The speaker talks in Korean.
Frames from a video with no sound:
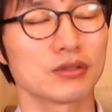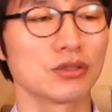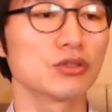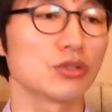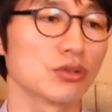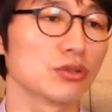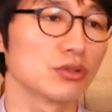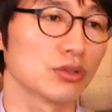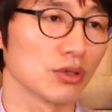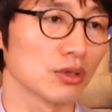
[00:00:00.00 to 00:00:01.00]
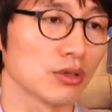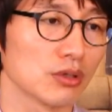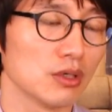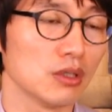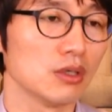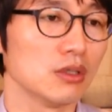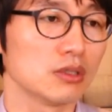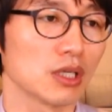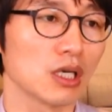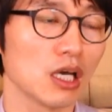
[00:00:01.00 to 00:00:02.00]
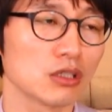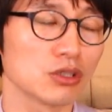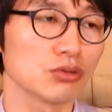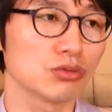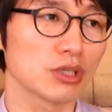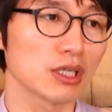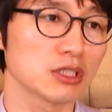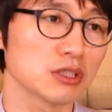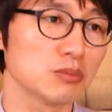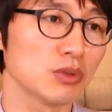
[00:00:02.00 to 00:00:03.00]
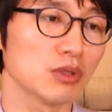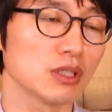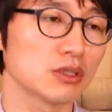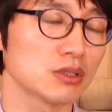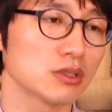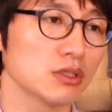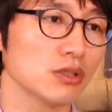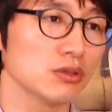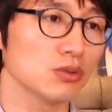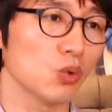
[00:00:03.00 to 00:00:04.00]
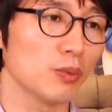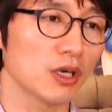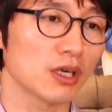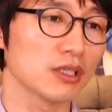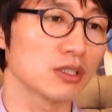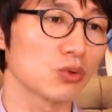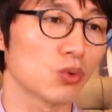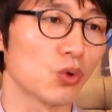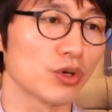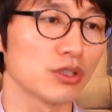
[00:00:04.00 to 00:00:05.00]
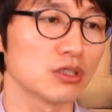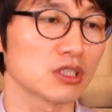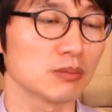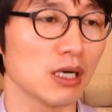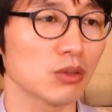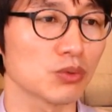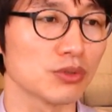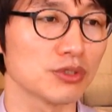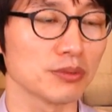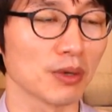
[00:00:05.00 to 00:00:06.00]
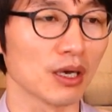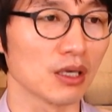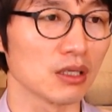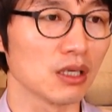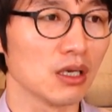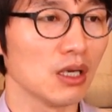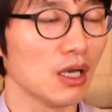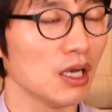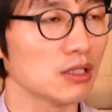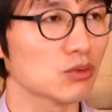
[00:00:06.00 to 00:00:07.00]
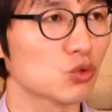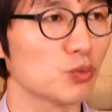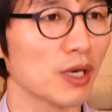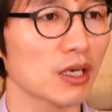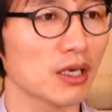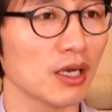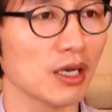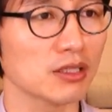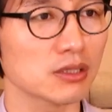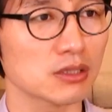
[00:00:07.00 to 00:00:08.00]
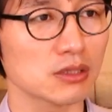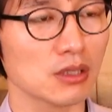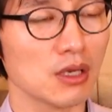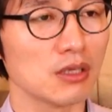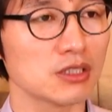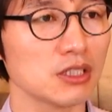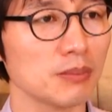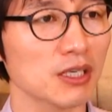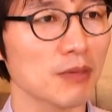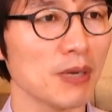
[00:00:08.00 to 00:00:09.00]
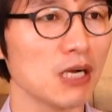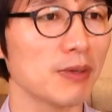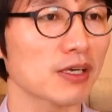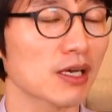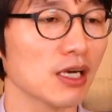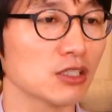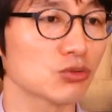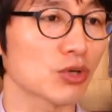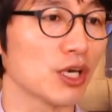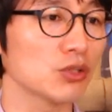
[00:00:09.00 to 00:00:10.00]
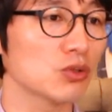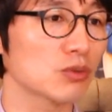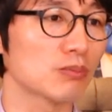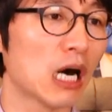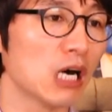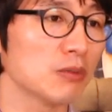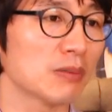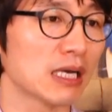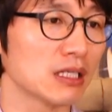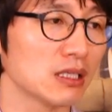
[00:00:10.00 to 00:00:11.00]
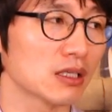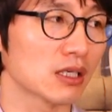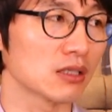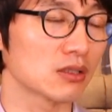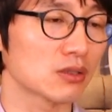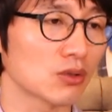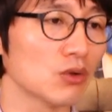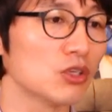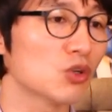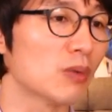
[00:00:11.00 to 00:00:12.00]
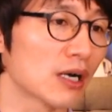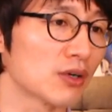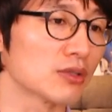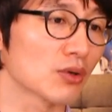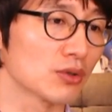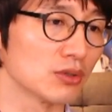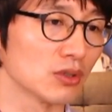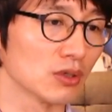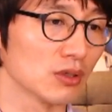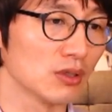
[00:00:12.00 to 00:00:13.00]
그렇죠, 그렇죠. 예. 제가 안 그래도 제가 지금 뭐한 1,500회 정도 공연을 지금 하고 있지만 한 네. 900회, 700회, 800회까지도 계속 마음이 많이 이렇게 떨리고 막 그랬었거든요.